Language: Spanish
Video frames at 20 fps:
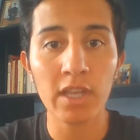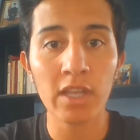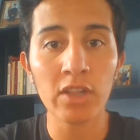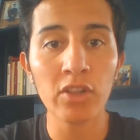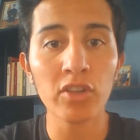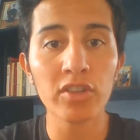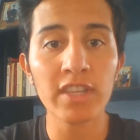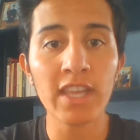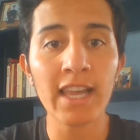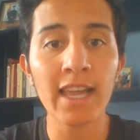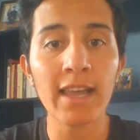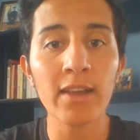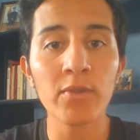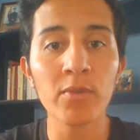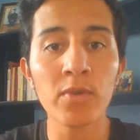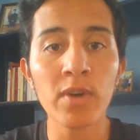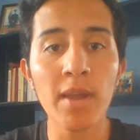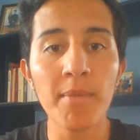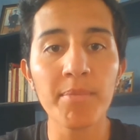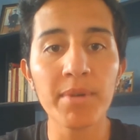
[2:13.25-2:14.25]
no tengan
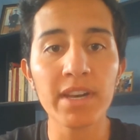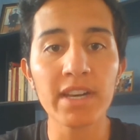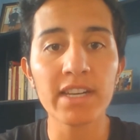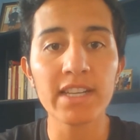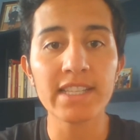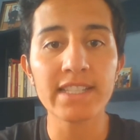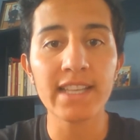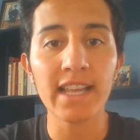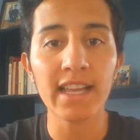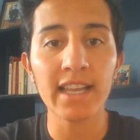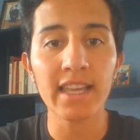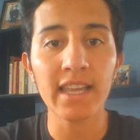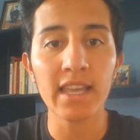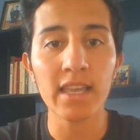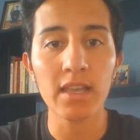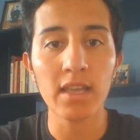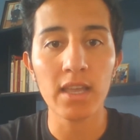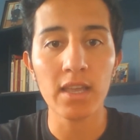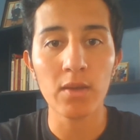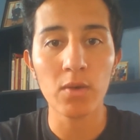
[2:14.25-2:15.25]
un
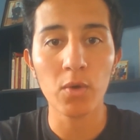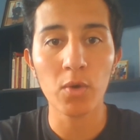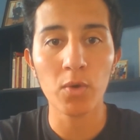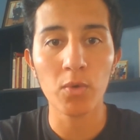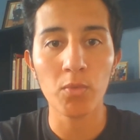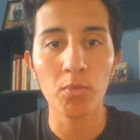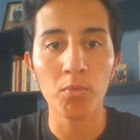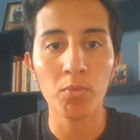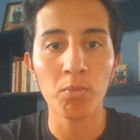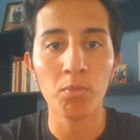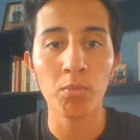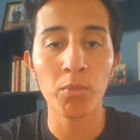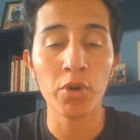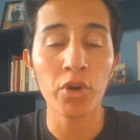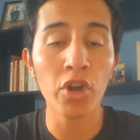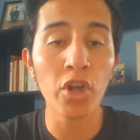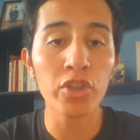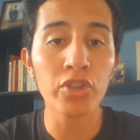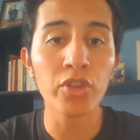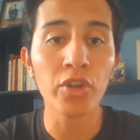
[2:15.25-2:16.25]
aprendizaje
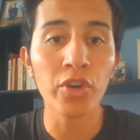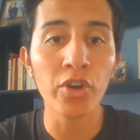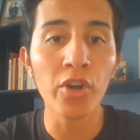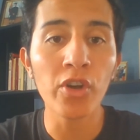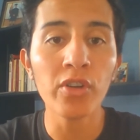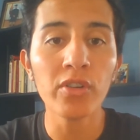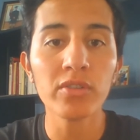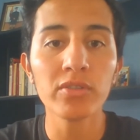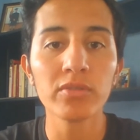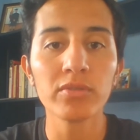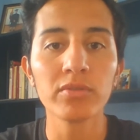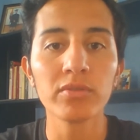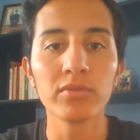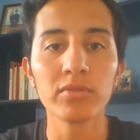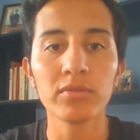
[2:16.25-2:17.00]
monótono,